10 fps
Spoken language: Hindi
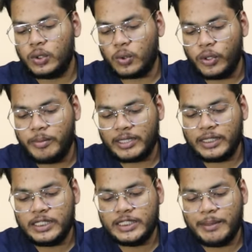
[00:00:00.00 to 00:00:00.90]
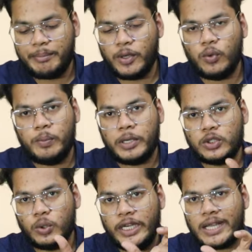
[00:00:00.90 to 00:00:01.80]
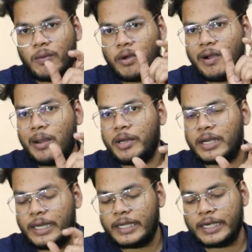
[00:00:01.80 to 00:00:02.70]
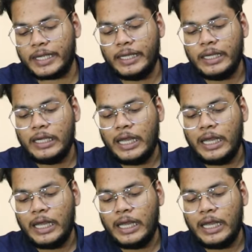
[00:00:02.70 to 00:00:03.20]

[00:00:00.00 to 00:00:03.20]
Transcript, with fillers: तो कोई बात नहीं जेब पे ऊपर जो लिखा हुआ है वहाँ पर क्लिक करके